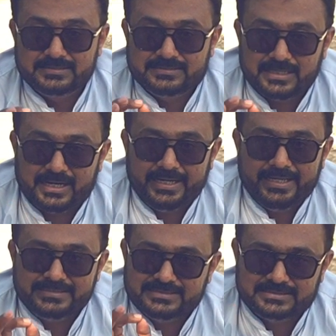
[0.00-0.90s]

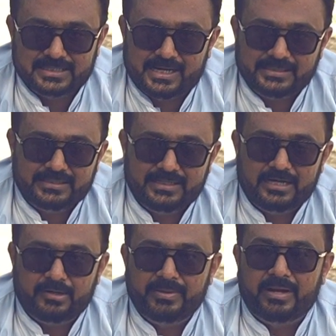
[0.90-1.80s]
साढ़े सात
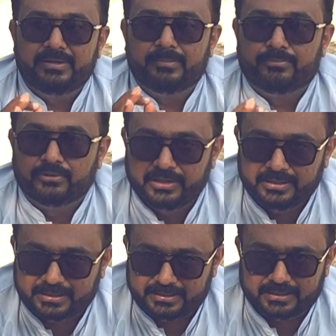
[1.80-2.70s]
लाख रुपया आपने
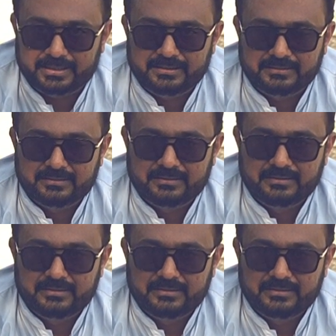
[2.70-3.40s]
बुकिंग का देना है